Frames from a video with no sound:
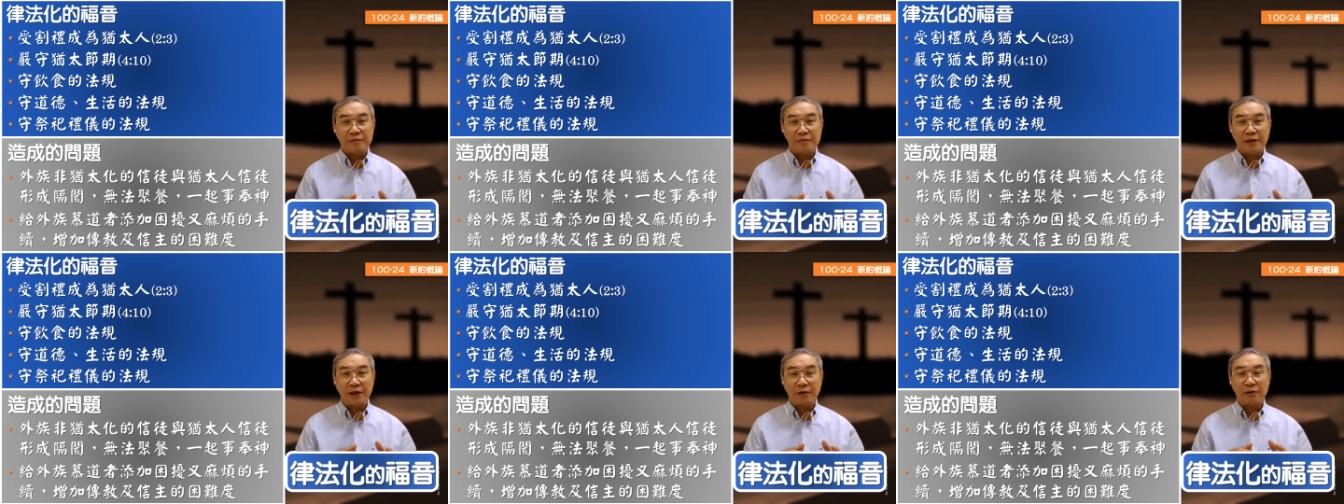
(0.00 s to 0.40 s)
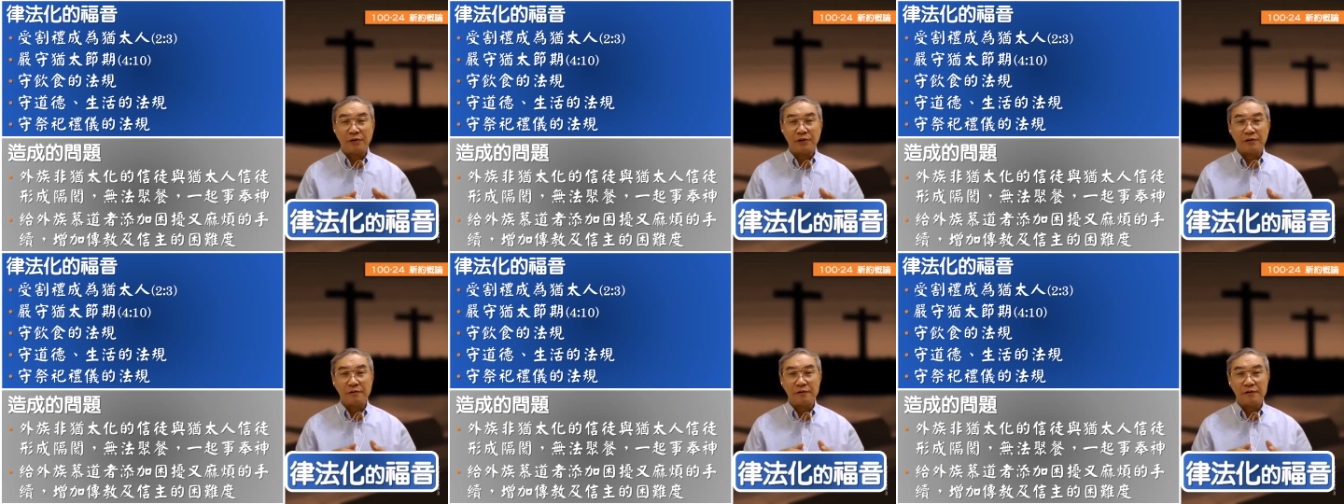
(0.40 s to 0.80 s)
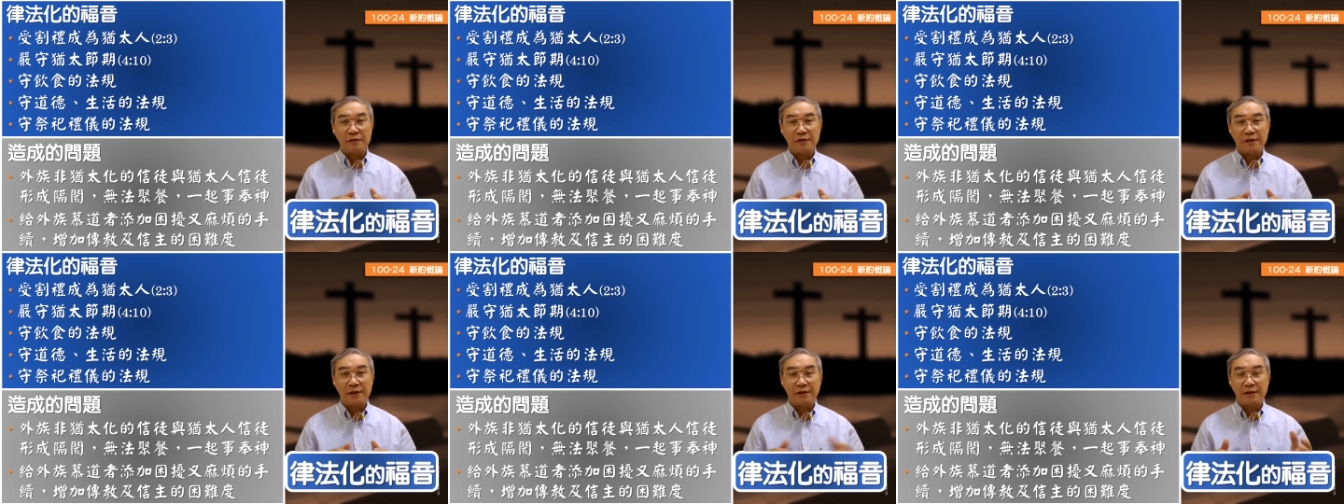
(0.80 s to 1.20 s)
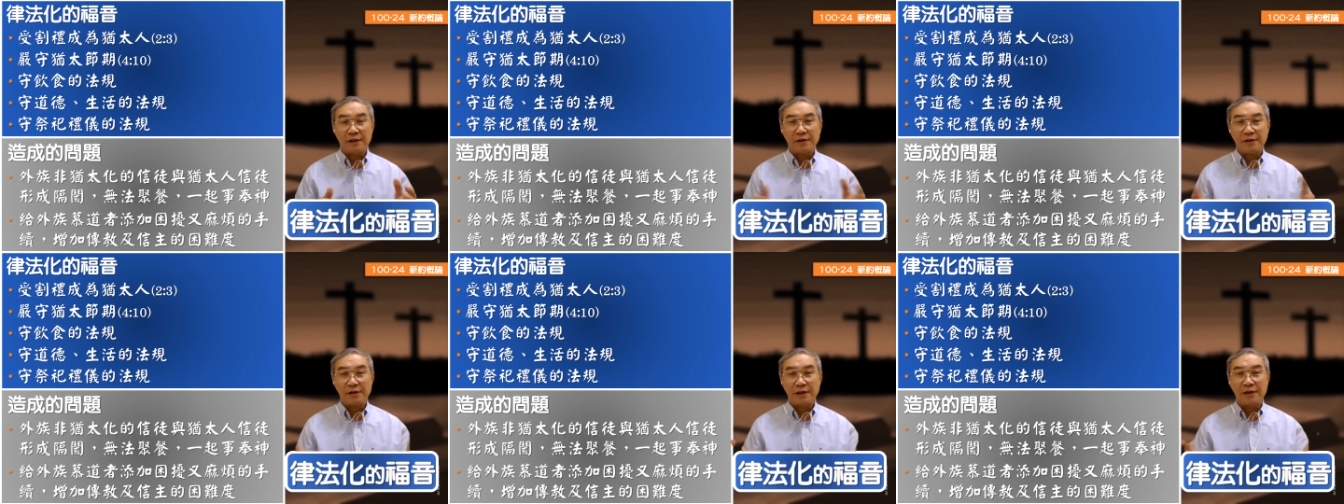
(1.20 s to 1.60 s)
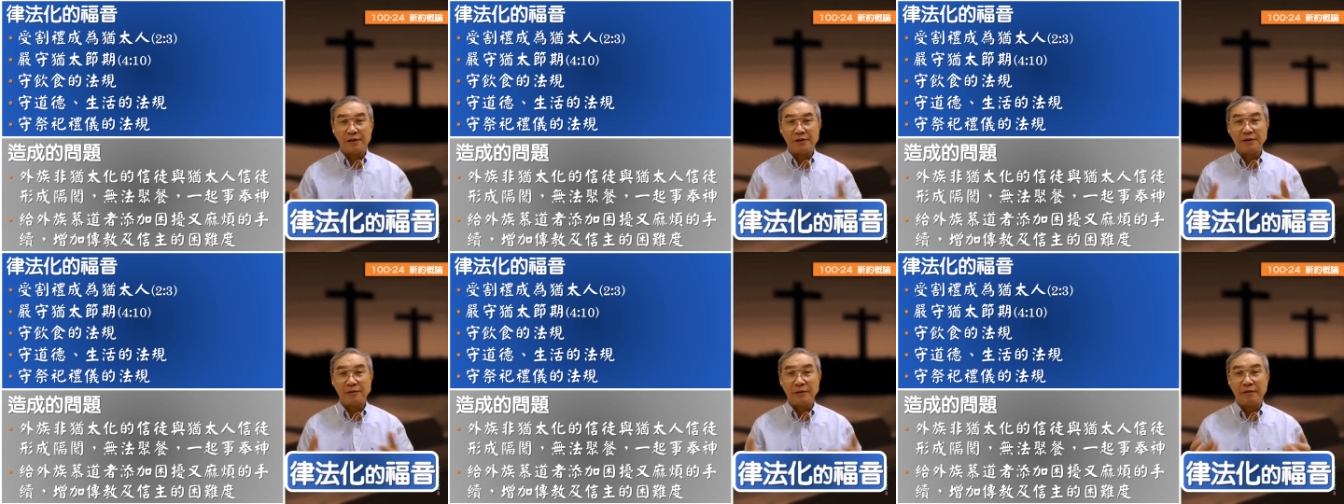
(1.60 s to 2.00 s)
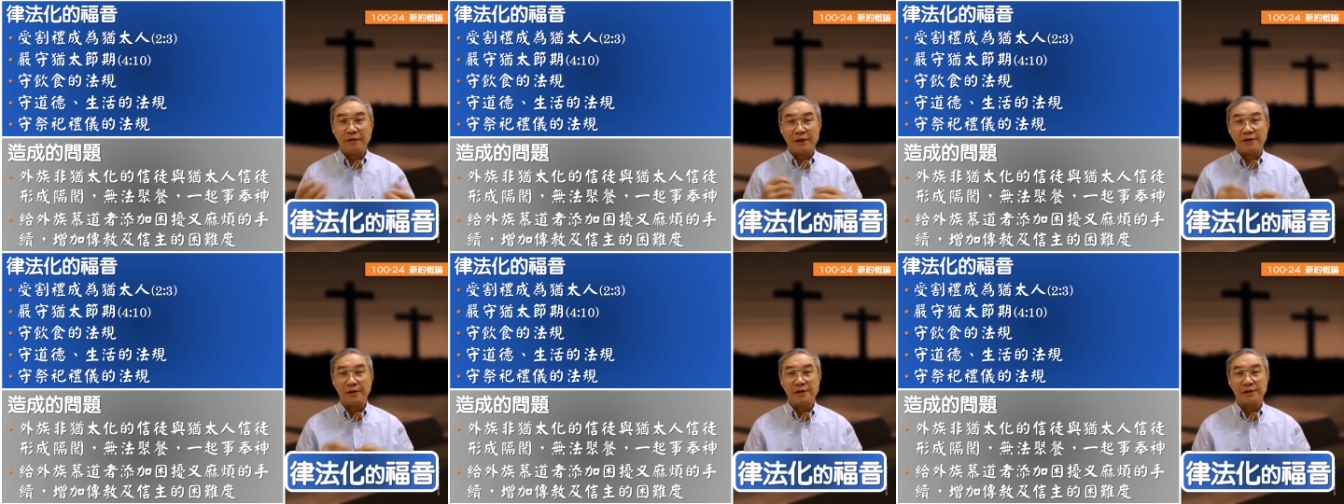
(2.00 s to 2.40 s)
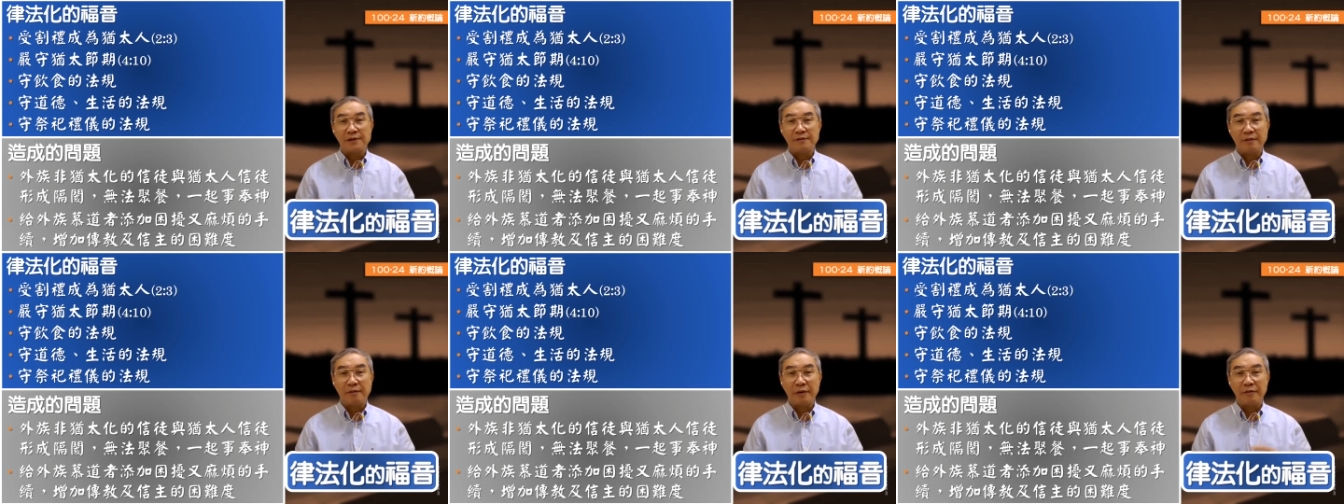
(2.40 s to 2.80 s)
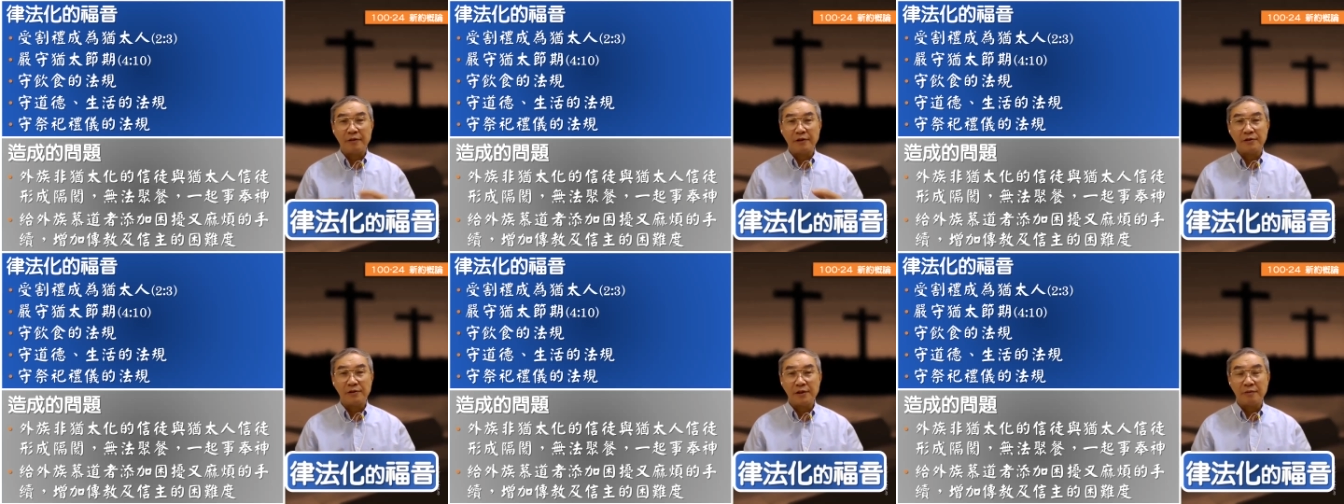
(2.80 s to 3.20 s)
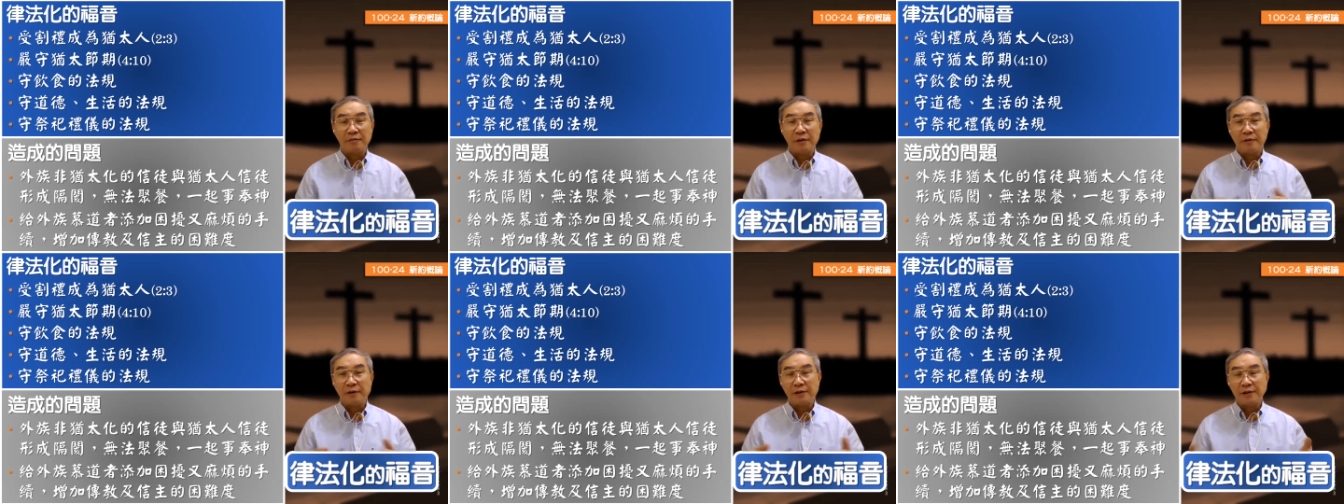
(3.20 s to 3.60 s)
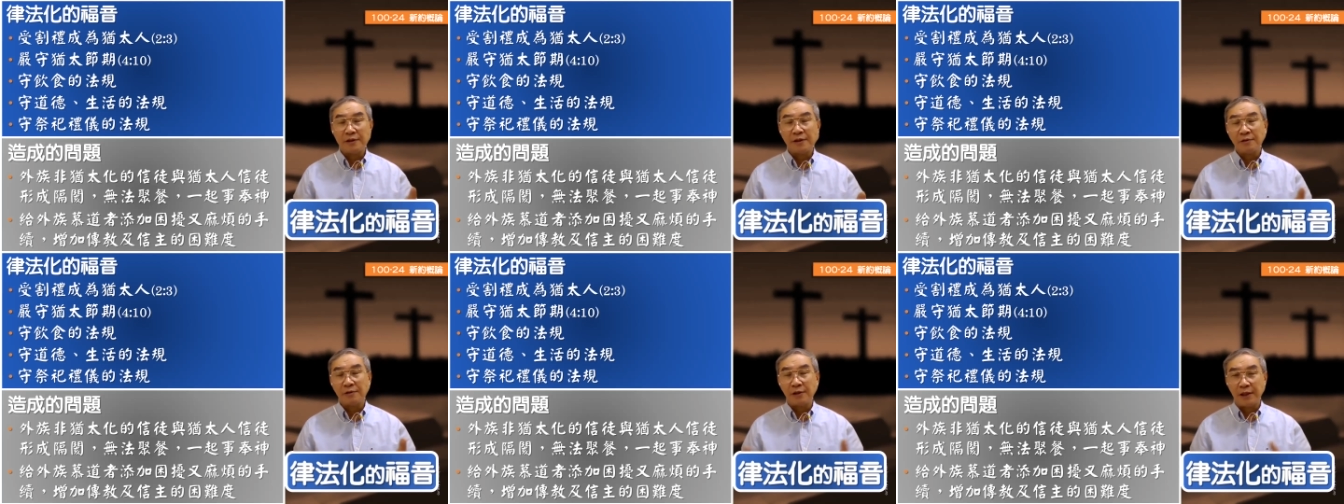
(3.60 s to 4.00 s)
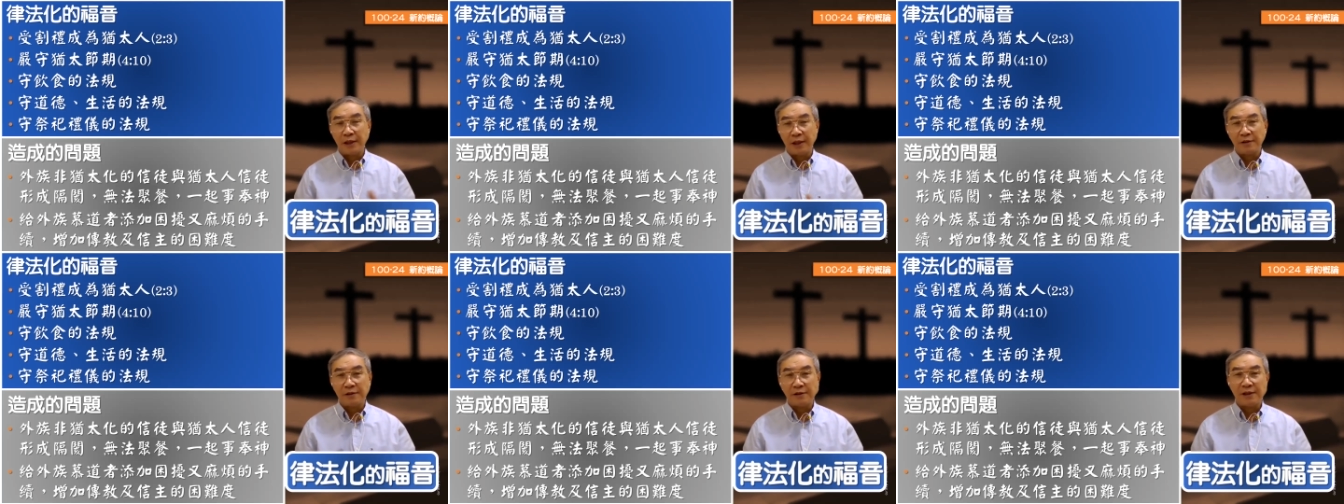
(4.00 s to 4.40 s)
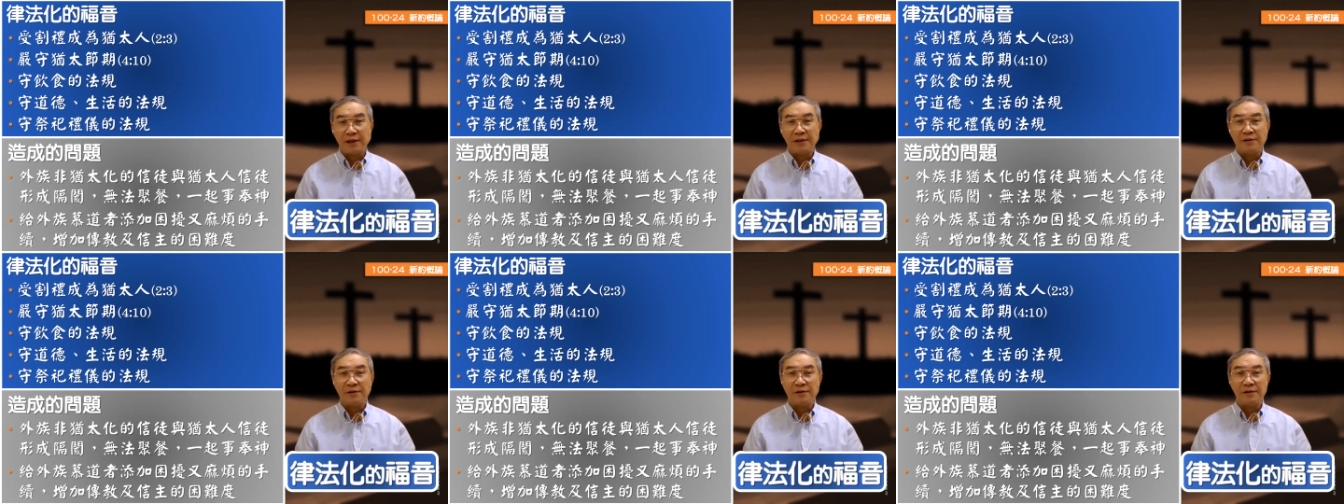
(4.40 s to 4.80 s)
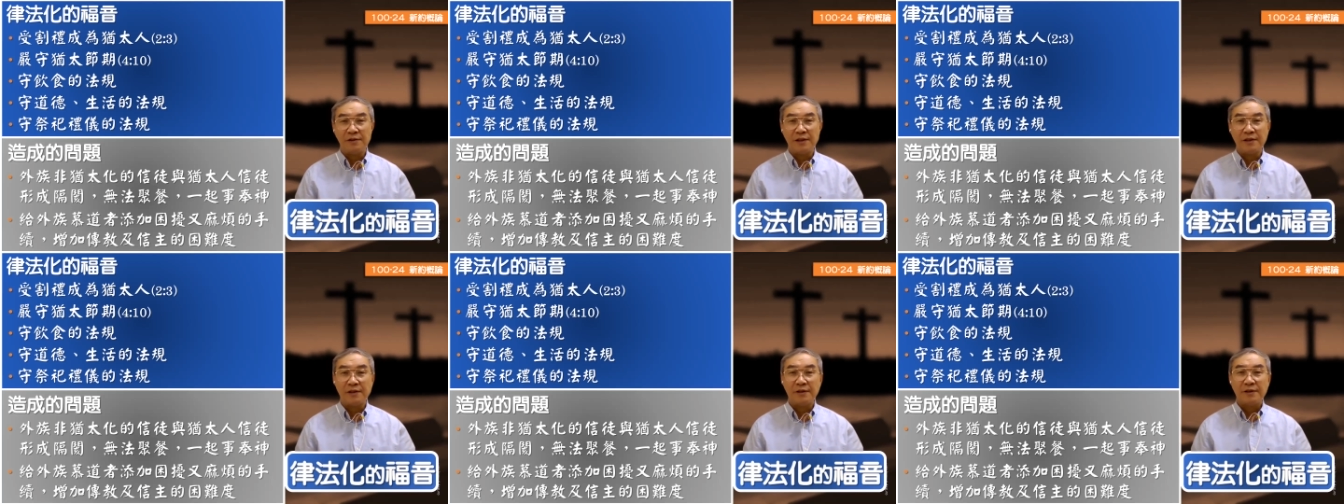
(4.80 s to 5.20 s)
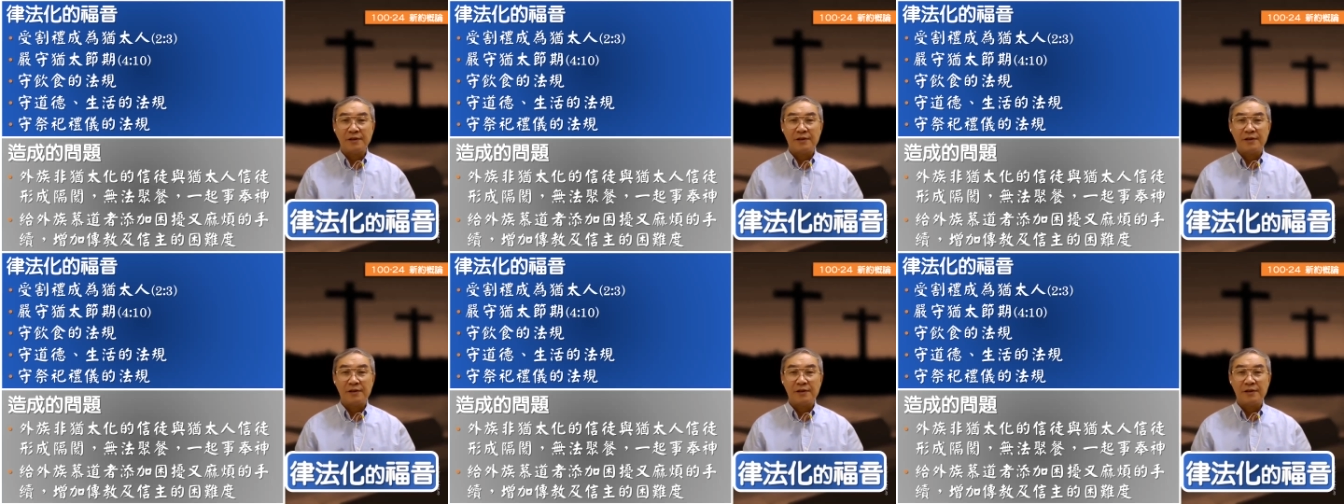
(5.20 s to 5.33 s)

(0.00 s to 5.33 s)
朗 o 修复，那那这当然你就没办法一起吃饭，没办法聚餐，没办法聚餐就很难在一起啊